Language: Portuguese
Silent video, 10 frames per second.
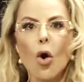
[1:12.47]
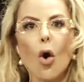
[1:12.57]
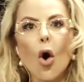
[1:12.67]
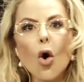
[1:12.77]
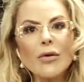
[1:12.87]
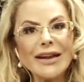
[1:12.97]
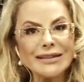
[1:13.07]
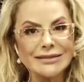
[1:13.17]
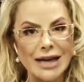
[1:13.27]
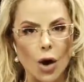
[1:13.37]
Ou
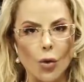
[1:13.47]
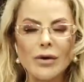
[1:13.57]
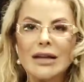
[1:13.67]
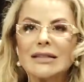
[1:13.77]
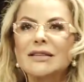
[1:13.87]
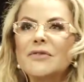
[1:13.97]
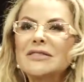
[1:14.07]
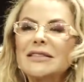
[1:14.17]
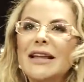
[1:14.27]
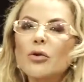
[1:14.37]
então, se
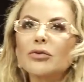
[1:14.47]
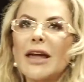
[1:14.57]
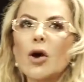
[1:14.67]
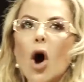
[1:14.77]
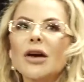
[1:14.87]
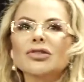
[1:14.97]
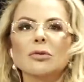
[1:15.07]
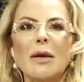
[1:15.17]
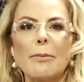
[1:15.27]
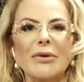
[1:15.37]
você tem um negócio,
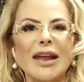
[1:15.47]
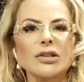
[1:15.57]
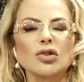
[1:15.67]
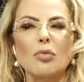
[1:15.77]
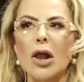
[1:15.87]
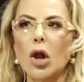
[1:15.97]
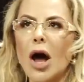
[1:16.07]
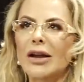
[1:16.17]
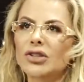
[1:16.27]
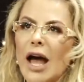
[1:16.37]
uma empresa, uma
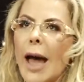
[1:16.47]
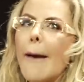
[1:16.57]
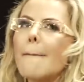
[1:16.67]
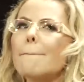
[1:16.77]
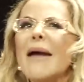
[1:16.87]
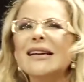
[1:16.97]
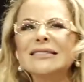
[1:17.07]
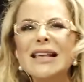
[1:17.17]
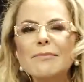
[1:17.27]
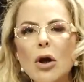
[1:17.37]
loja,
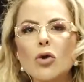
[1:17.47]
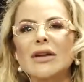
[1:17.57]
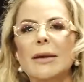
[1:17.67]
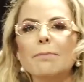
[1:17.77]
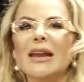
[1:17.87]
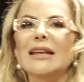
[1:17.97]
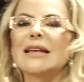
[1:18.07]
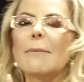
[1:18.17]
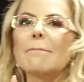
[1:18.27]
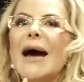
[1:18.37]
percebeu que a
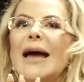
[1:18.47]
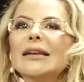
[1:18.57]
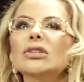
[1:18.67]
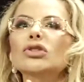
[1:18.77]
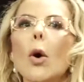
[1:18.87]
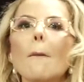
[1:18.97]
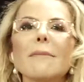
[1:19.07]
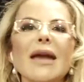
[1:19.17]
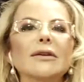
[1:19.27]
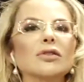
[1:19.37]
empresa mais ou
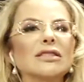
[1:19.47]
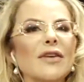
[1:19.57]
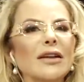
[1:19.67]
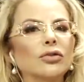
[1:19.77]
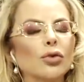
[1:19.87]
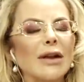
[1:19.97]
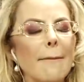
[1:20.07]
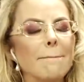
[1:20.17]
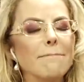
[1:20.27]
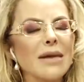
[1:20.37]
menos fatura a
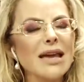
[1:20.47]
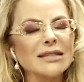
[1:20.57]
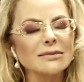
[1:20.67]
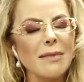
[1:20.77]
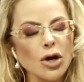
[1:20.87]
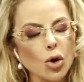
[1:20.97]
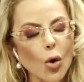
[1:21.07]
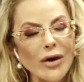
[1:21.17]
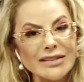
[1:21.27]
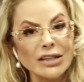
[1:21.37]
mesma
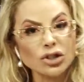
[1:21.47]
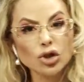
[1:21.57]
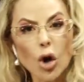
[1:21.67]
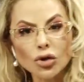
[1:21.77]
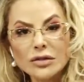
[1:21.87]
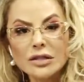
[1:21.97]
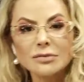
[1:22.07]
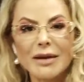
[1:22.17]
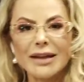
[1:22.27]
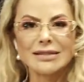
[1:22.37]
coisa todos os
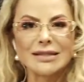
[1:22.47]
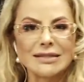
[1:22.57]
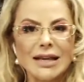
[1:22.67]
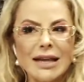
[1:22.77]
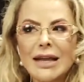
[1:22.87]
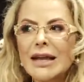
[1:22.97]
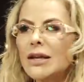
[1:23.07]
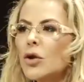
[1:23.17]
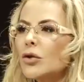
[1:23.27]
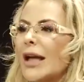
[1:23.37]
meses?
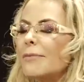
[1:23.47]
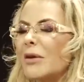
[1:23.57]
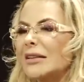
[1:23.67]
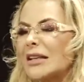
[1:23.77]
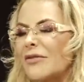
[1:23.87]
E o que a empresa